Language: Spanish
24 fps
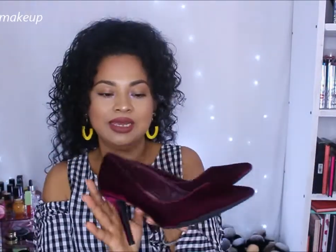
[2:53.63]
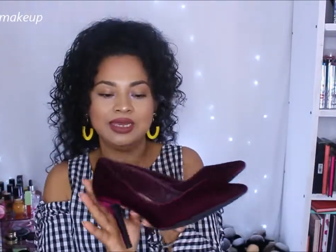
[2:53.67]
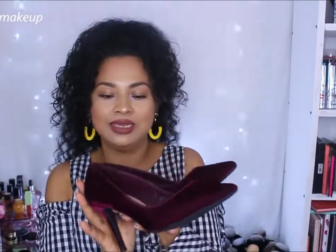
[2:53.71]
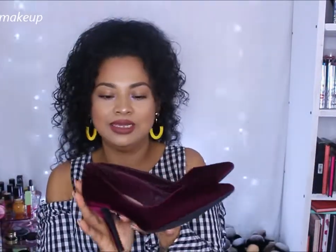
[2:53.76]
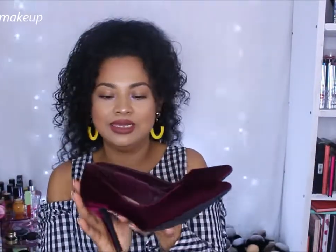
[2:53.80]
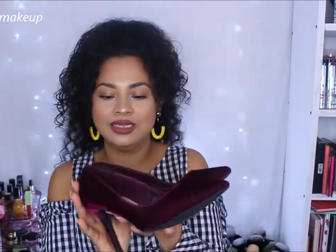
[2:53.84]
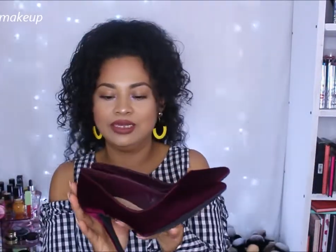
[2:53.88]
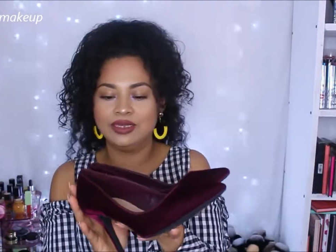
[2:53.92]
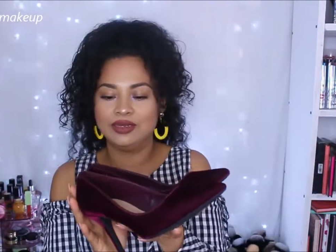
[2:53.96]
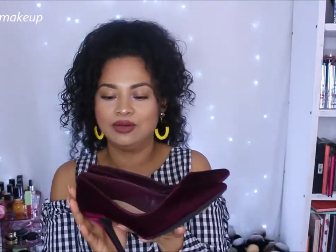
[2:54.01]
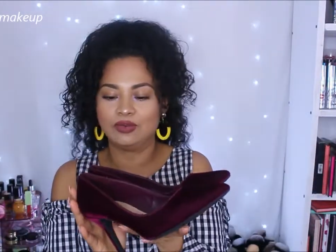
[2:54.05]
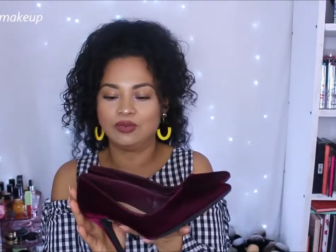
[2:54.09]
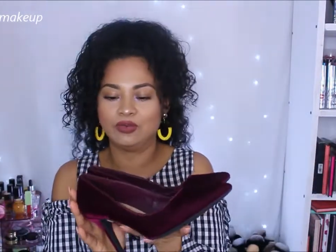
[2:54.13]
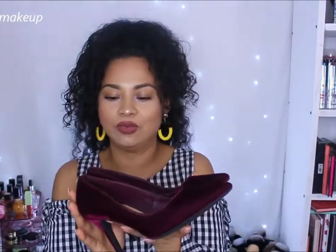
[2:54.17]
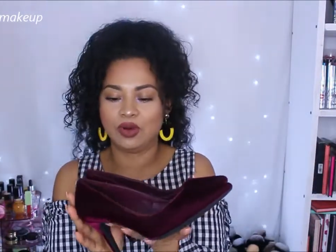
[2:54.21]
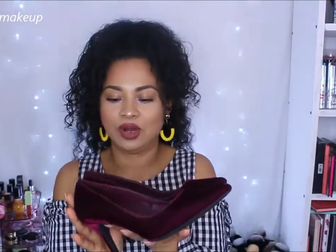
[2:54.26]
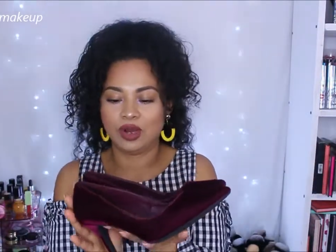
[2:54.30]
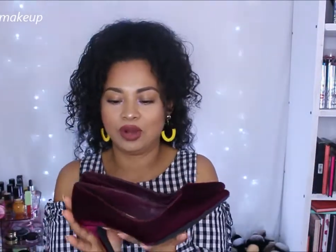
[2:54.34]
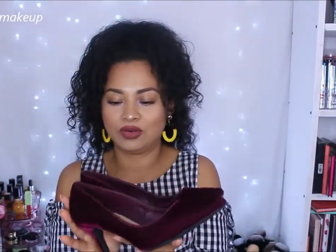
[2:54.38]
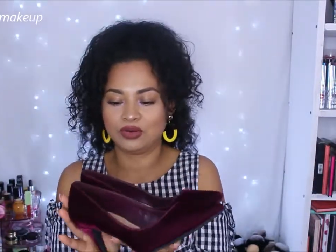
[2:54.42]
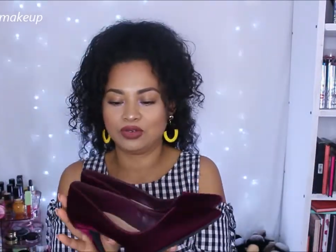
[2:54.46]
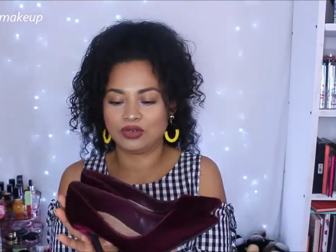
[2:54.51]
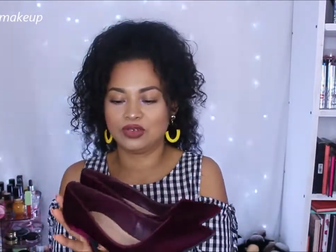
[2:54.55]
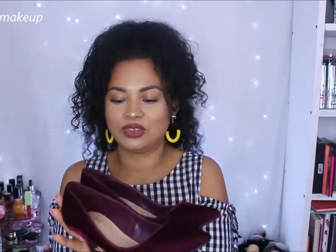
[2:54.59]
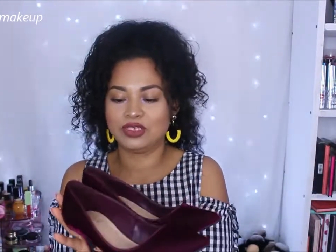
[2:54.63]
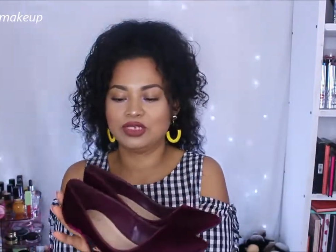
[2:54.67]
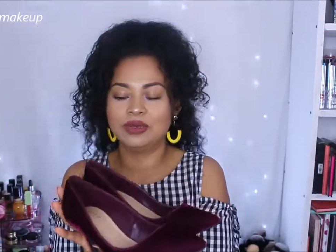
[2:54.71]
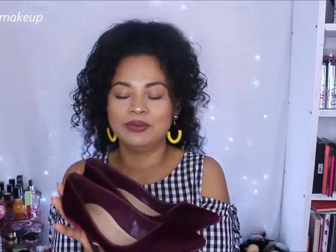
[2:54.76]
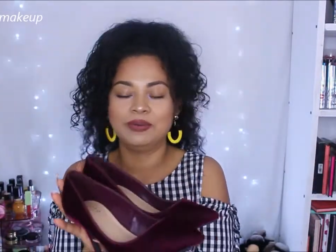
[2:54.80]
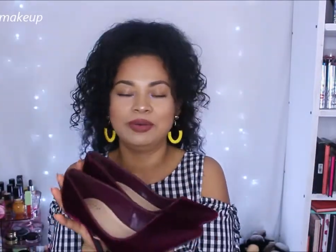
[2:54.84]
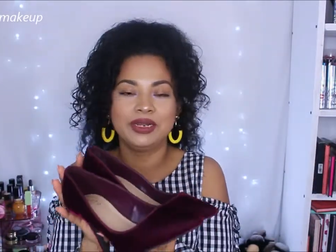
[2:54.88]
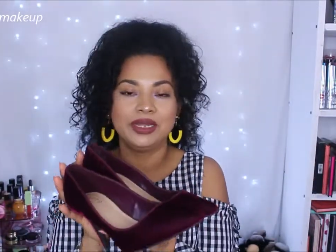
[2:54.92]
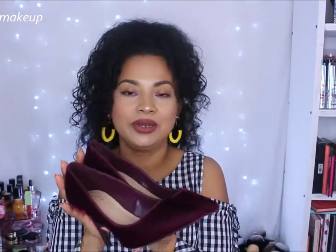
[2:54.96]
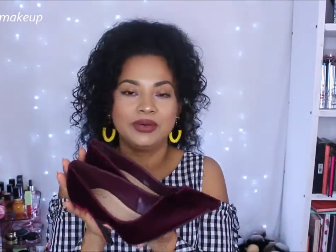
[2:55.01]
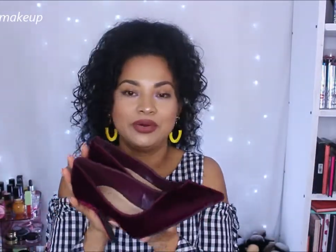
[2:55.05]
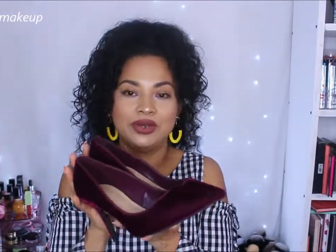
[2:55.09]
Y wow, yo
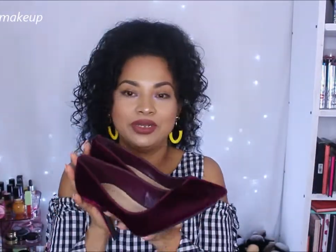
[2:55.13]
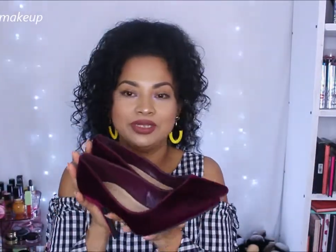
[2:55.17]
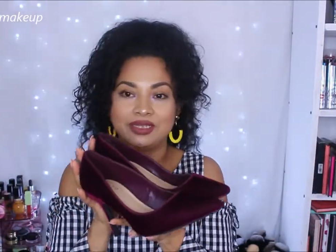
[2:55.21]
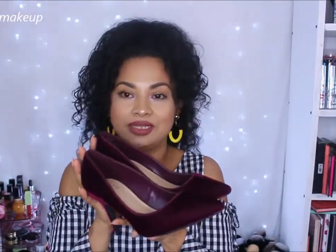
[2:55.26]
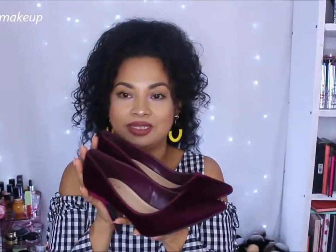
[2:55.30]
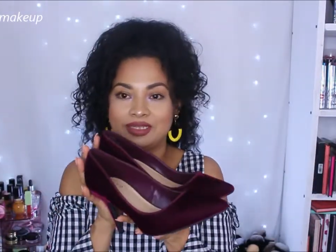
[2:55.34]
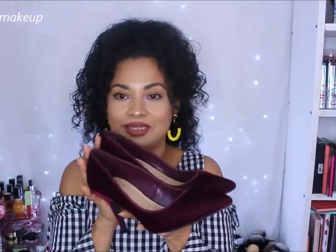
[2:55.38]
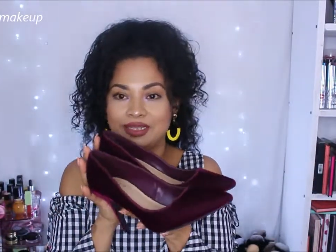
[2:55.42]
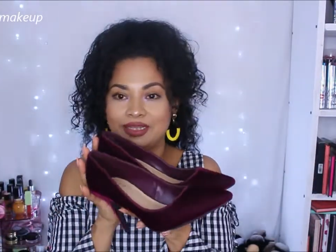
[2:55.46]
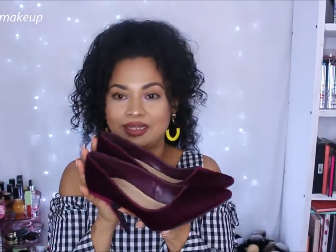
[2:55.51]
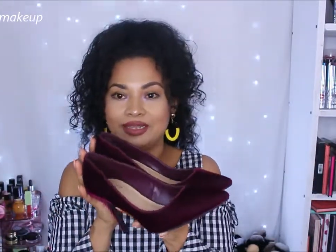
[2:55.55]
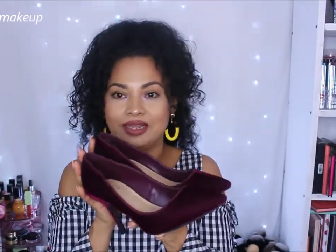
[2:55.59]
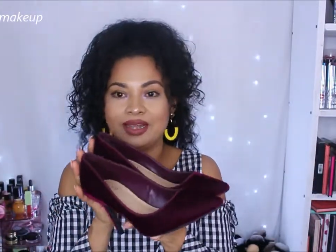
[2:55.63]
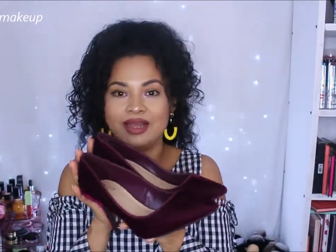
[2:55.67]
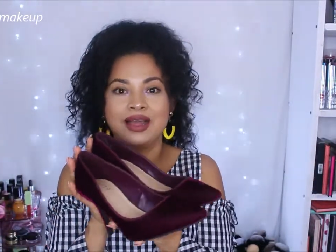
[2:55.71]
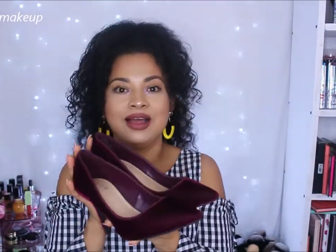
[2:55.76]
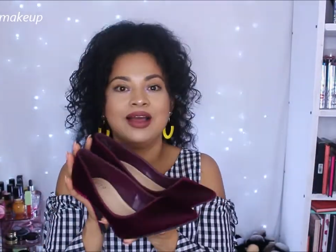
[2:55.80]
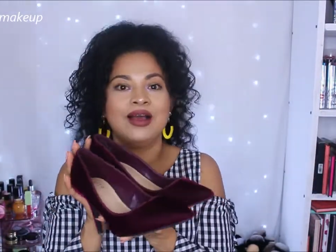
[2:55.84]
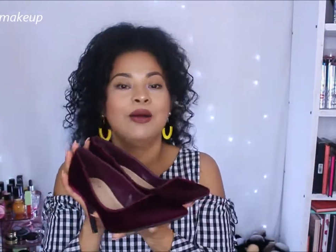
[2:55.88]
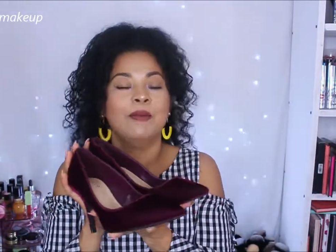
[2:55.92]
siempre que voy a esta tienda